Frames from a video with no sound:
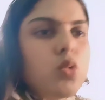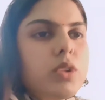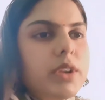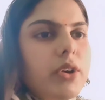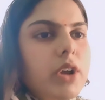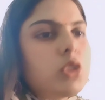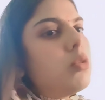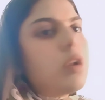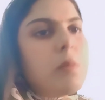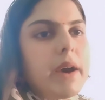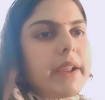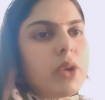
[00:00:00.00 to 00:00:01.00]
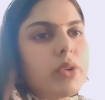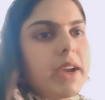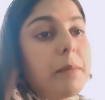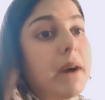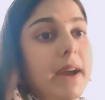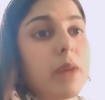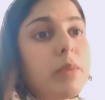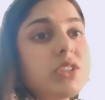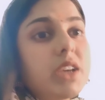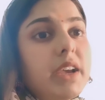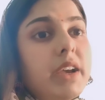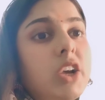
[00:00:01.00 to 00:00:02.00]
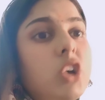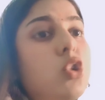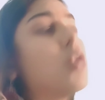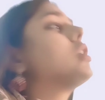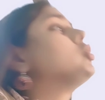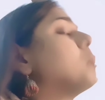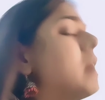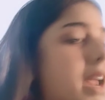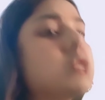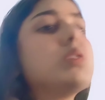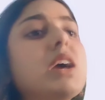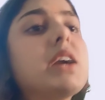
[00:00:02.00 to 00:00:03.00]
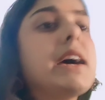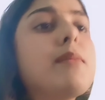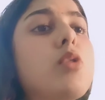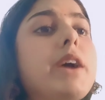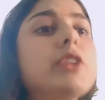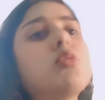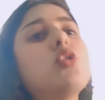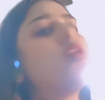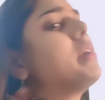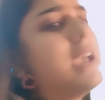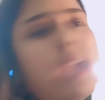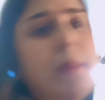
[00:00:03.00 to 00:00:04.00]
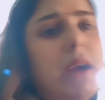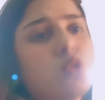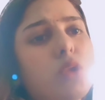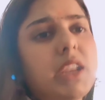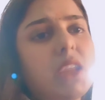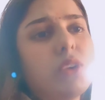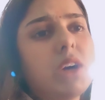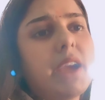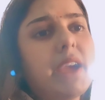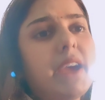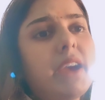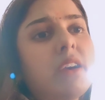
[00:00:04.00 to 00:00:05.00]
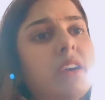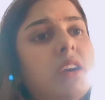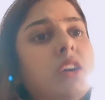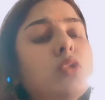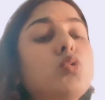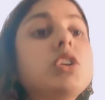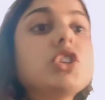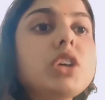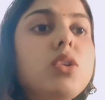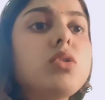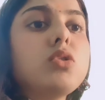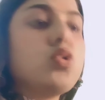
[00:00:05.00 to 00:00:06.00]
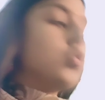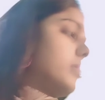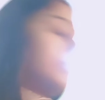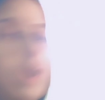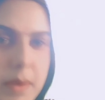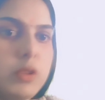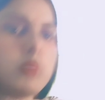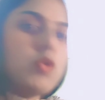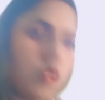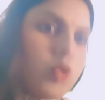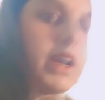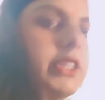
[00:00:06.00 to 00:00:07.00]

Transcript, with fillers: उठ रहे हो तुम लोग को मार के उठाएं बारह बज गए हैं लोग के दोबारा सोने का टाइम हो गया तुम लोग को एक बार सो के नहीं उठा गया है उठ जा रुको अभी मैं तुम लोग को